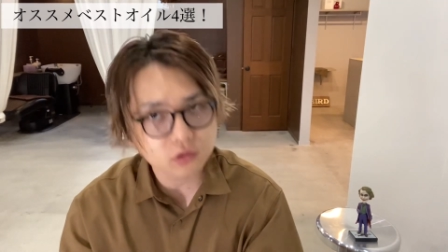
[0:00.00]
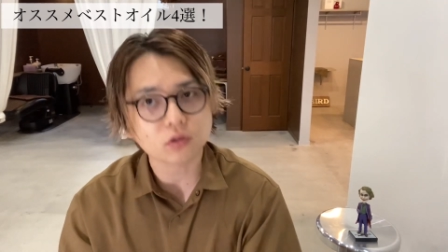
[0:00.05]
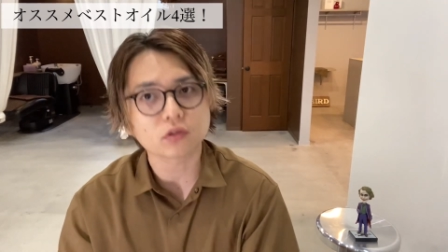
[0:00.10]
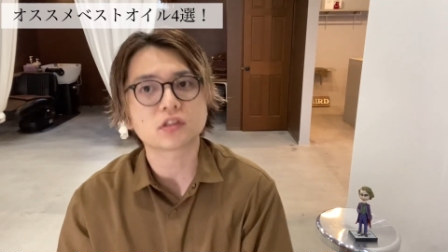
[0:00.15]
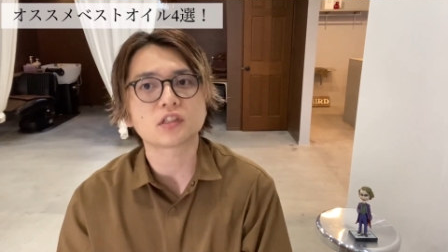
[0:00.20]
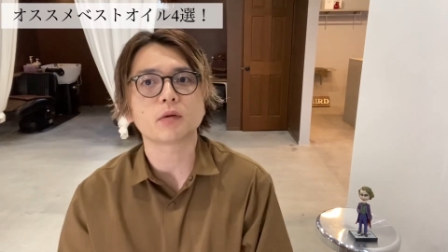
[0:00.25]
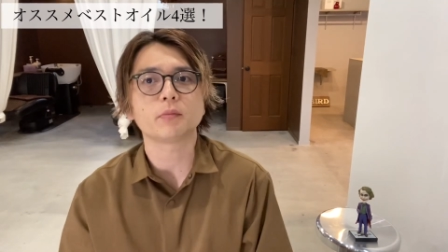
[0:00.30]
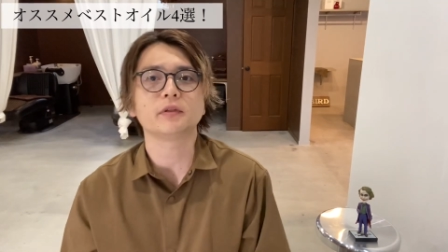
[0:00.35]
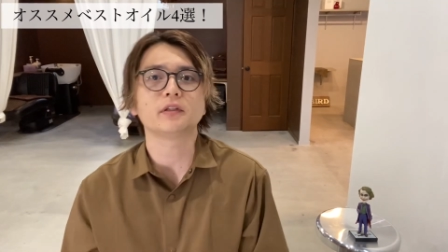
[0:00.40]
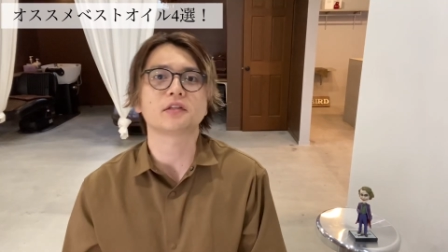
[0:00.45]
と
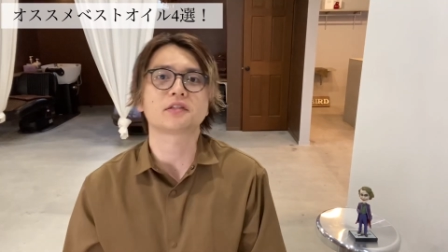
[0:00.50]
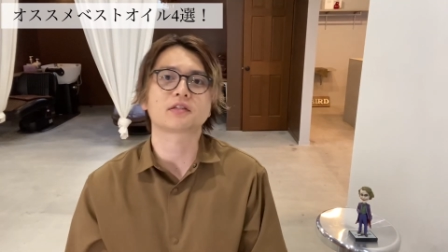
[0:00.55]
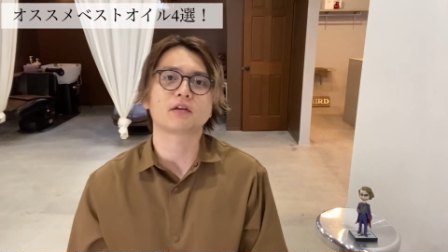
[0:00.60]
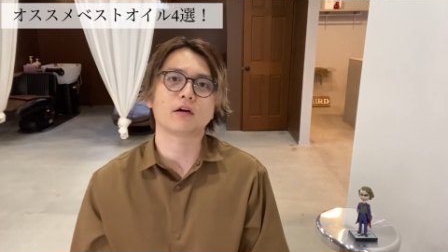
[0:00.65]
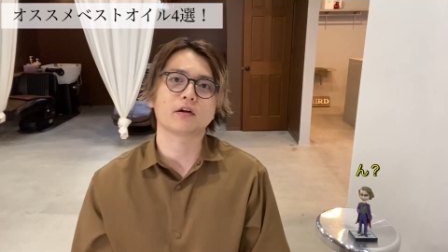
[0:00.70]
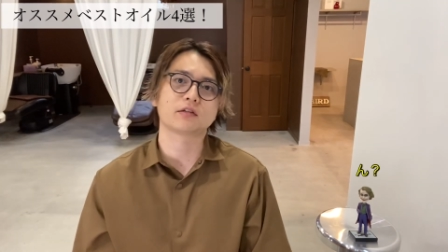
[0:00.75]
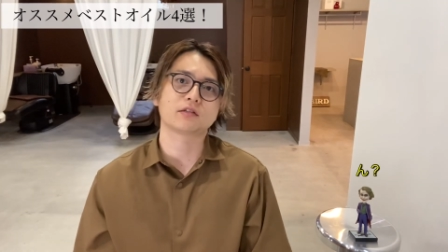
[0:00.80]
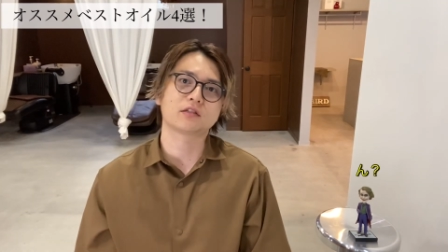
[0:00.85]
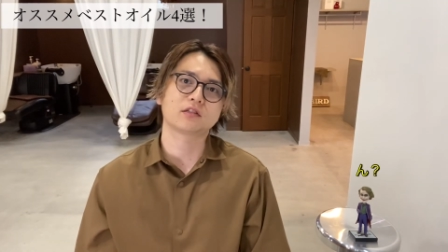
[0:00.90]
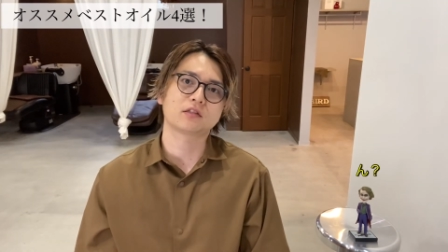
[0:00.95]
スタメンで使
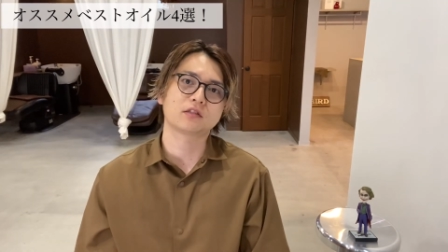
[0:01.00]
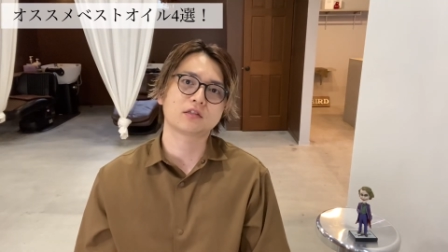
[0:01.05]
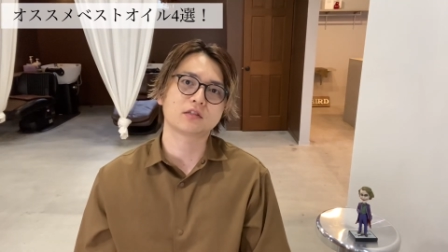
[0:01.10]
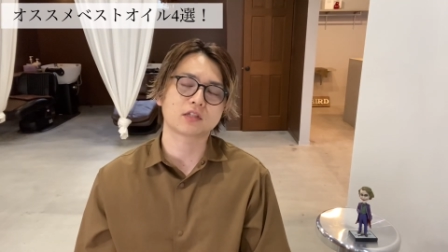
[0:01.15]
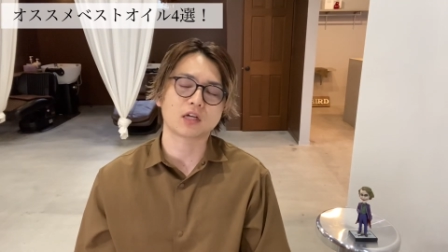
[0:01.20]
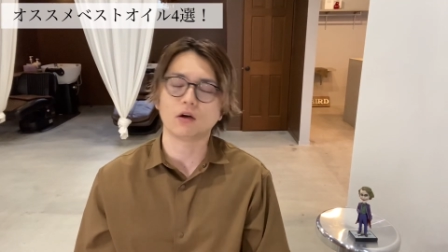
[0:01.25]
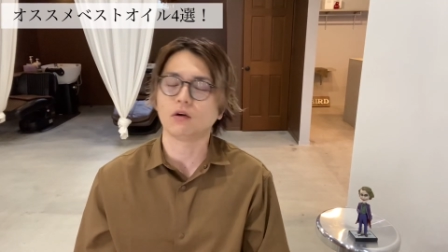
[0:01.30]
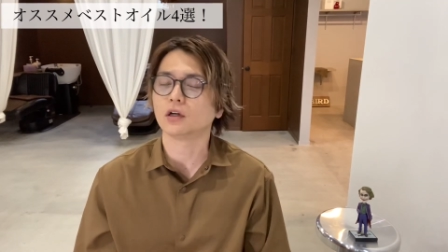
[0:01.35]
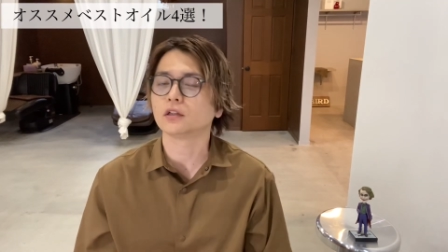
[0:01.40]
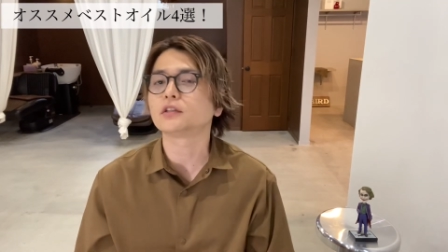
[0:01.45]
わせ
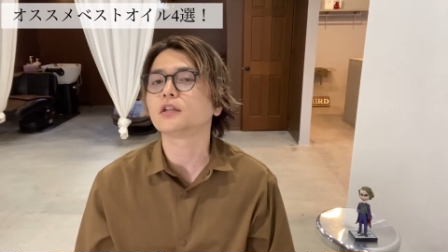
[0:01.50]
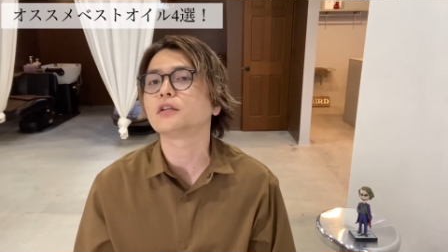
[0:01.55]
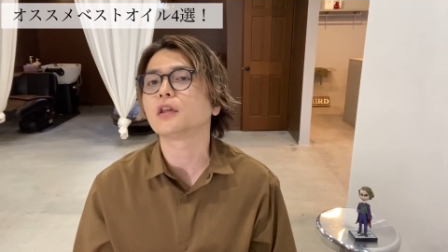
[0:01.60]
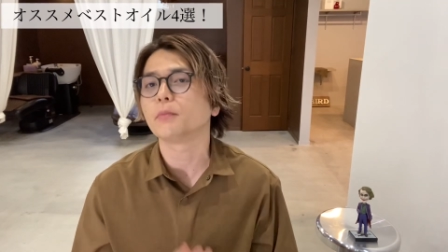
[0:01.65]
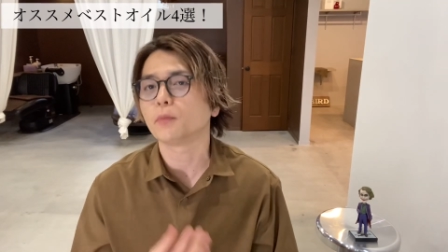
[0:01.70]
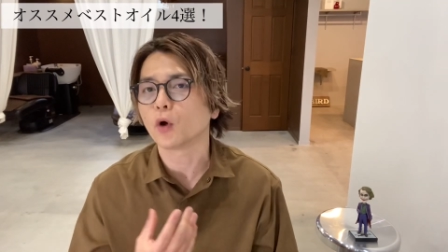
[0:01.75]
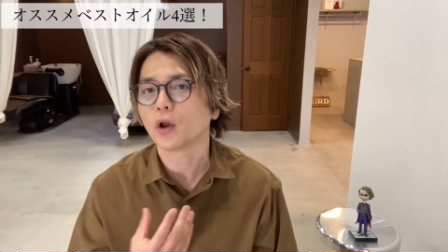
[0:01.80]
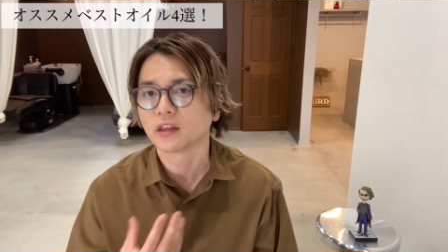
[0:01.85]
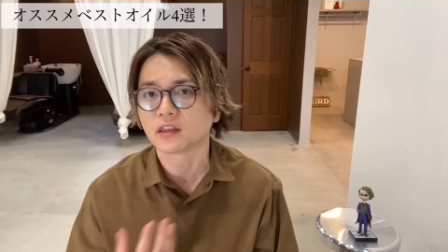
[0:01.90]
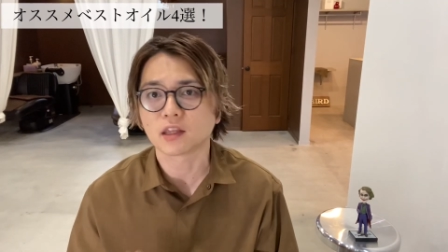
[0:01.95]
て
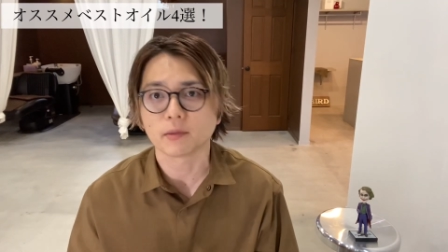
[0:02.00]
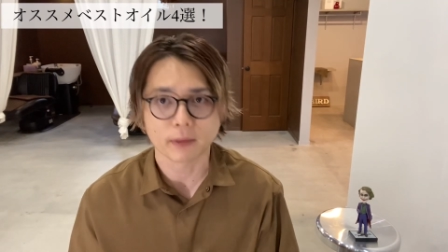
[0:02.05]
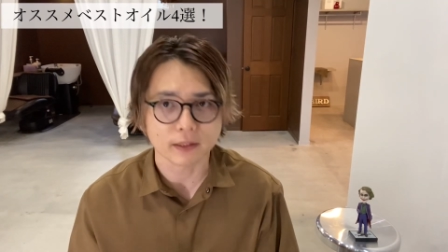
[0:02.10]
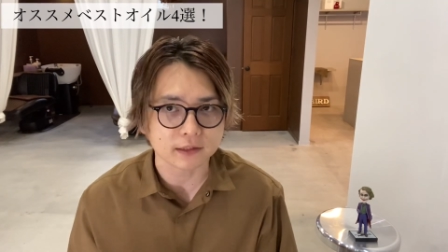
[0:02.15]
もらってま